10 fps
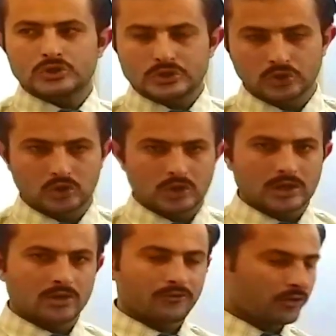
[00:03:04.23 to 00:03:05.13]
सो
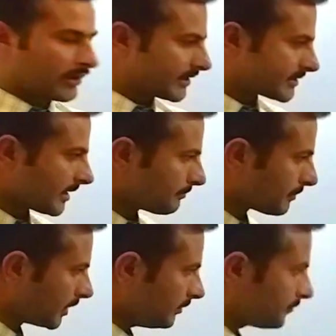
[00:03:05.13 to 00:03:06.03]
फॉर
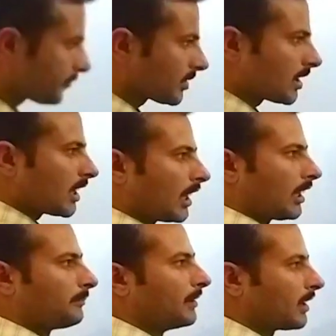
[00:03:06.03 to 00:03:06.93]
एग्जाम्पल
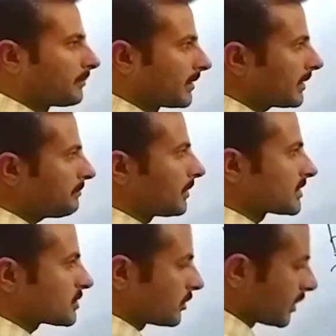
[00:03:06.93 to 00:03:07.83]
अब हमारे
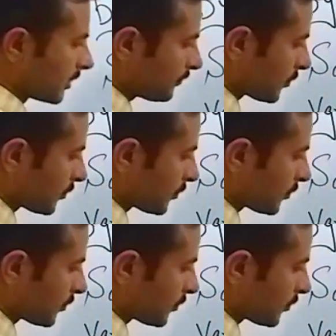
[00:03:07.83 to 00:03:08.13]
पास जो है